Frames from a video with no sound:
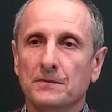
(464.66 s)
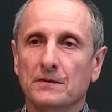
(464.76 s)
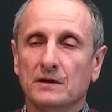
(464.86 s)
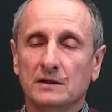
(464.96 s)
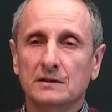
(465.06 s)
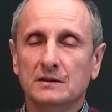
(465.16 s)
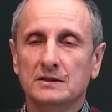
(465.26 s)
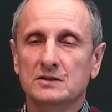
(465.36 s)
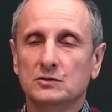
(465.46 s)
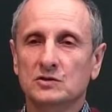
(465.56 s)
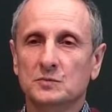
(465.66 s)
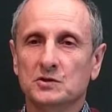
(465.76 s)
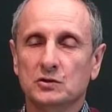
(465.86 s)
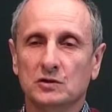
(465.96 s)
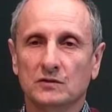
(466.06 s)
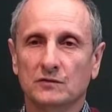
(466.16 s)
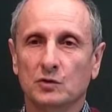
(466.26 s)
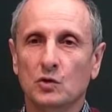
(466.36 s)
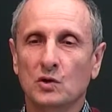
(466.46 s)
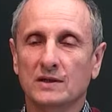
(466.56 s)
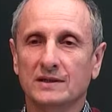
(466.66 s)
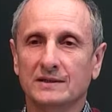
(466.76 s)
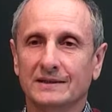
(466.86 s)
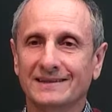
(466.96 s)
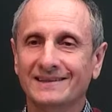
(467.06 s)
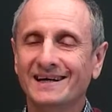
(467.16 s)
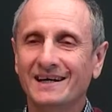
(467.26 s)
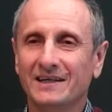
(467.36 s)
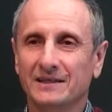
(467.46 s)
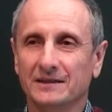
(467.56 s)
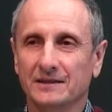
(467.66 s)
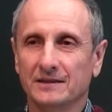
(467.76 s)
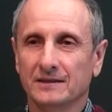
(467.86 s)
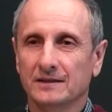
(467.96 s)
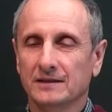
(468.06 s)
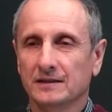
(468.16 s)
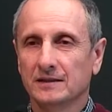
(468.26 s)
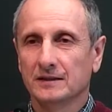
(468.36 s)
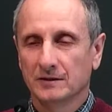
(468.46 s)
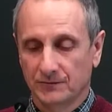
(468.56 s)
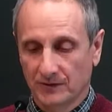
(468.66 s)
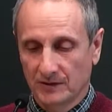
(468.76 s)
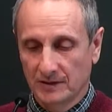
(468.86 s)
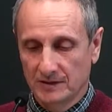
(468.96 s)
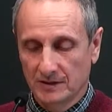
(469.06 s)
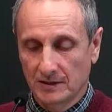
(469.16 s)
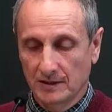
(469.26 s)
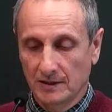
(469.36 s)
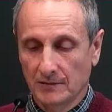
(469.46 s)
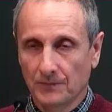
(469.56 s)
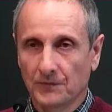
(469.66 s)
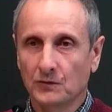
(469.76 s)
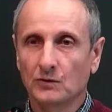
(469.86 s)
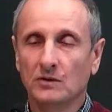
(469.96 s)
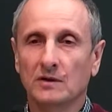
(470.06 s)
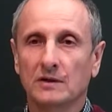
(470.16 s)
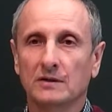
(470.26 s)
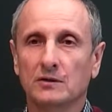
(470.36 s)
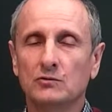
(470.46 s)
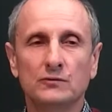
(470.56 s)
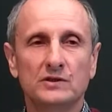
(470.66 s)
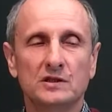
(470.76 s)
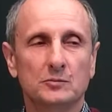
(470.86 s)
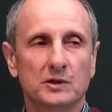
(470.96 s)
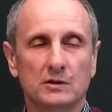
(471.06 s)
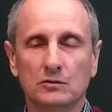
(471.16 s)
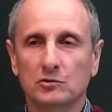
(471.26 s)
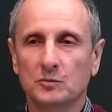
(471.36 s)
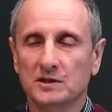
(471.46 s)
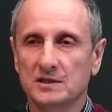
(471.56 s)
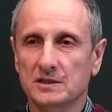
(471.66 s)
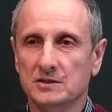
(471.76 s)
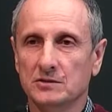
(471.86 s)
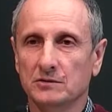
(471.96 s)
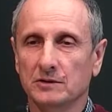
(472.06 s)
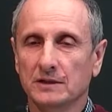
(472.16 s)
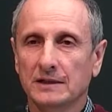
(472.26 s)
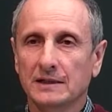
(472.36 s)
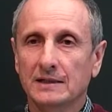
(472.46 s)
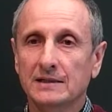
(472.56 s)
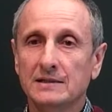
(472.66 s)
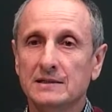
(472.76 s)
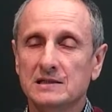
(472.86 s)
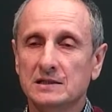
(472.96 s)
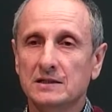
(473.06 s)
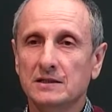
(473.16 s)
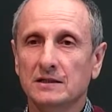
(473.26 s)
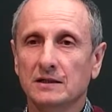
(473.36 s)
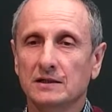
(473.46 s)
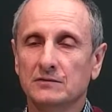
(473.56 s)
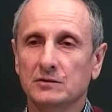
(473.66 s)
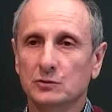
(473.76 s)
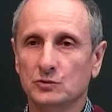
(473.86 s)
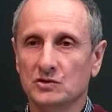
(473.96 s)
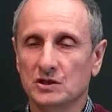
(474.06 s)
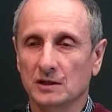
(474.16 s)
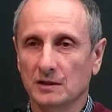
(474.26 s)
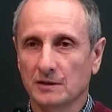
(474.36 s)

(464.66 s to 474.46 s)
когда Христос пришел в город Наин, в Израиле, то он увидел похоронную процессию. И несли одного юноша,